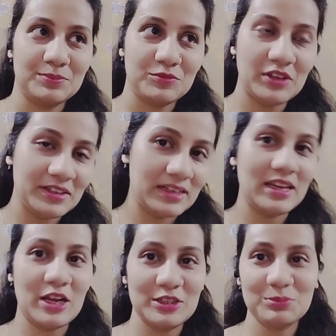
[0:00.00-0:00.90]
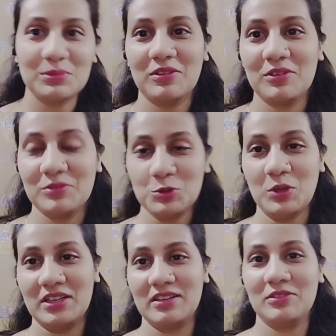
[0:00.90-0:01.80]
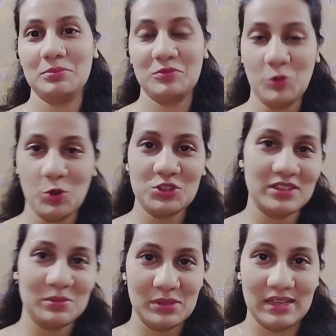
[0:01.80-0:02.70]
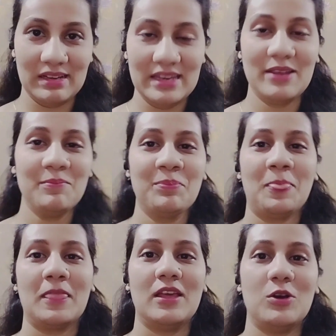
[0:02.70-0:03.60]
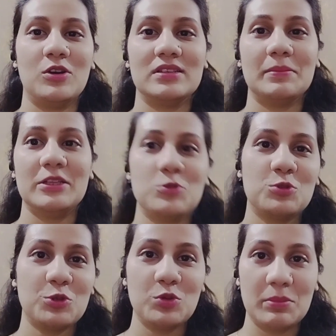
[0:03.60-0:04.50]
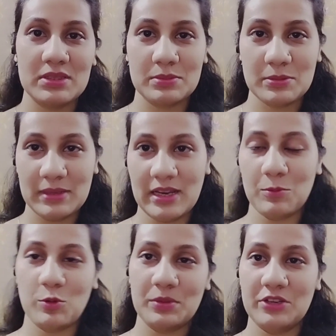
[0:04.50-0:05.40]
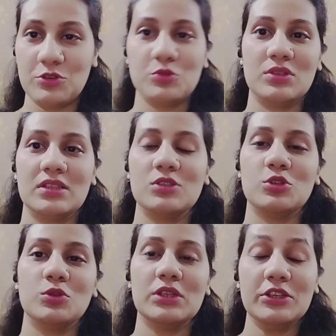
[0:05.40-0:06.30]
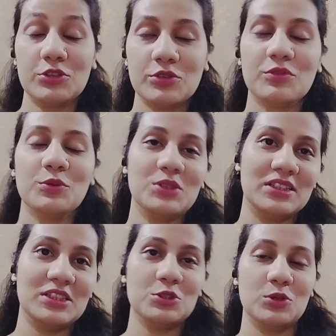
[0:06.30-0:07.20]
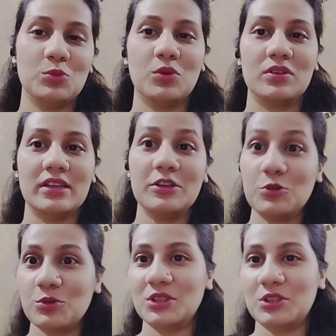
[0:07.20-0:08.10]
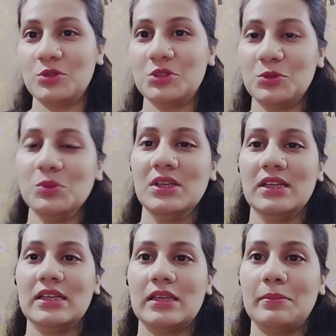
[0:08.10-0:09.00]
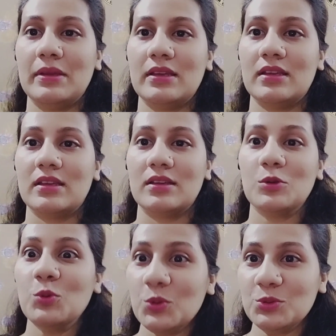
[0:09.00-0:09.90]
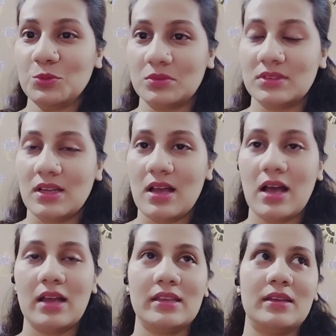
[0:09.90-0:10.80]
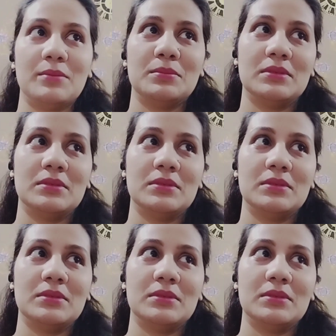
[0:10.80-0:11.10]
फ़ाइनली आज अपना जो है ना ब्लॉग चैनल बना लिया और मैंने सोचा क्यों ना मैं सबसे पहले आपको अपना इंटरव्यू देती चलूँ इंटरव्यू देती चलूँ और इंट्रो देती चलूँ कि मैं कौन हूँ आई एम